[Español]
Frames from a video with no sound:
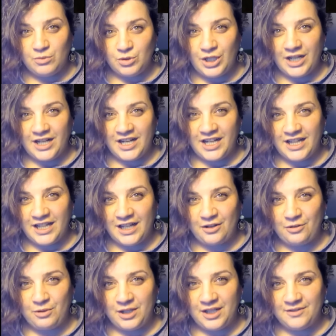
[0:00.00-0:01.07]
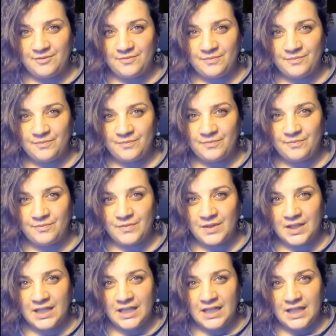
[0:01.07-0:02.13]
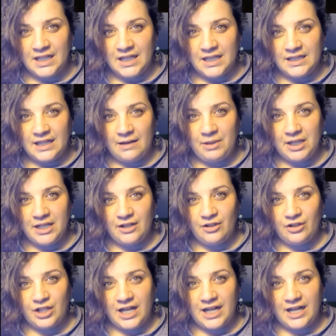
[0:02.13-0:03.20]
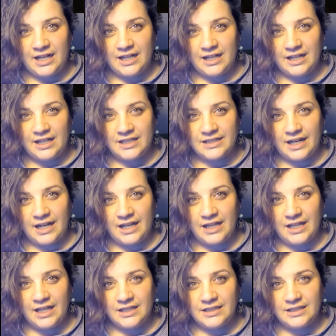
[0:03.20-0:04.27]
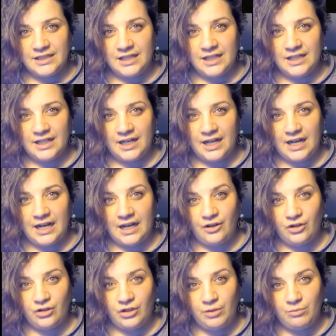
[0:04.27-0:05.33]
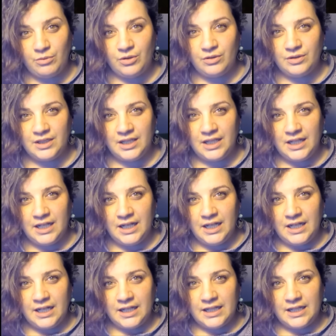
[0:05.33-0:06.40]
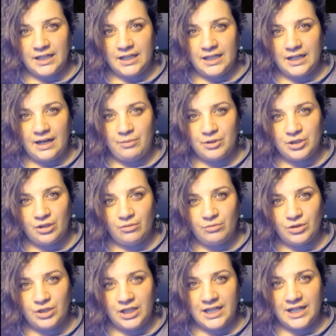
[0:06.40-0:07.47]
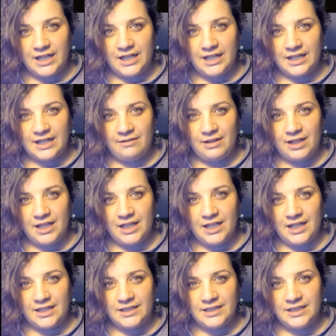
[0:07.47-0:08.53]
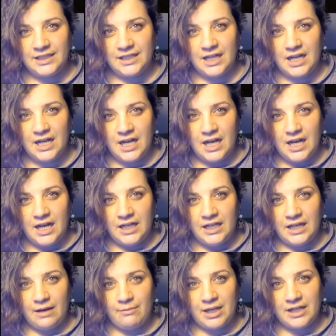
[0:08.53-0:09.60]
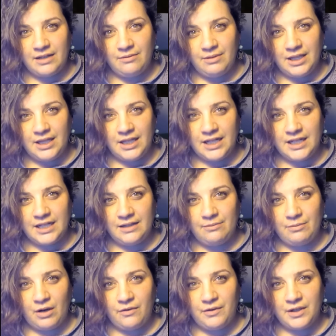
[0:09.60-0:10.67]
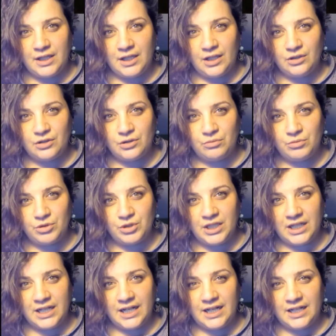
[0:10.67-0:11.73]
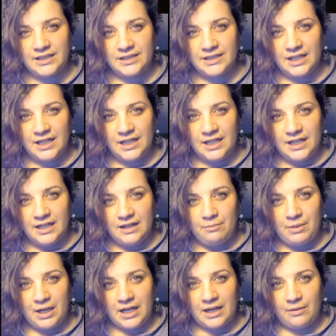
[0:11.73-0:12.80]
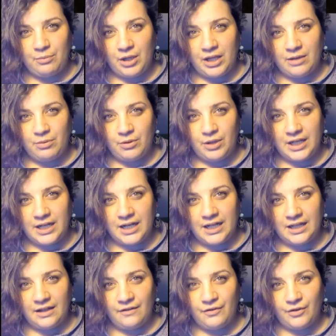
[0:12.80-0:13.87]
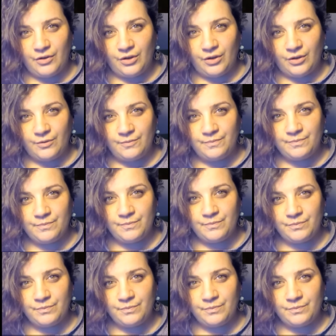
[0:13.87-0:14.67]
Muchas gracias, Rubén. También quiero dar las gracias al anónimo que le ha puesto música a la cabecera y a Mark Ibiza que me ha ofrecido su música para que pueda ponerla de fondo.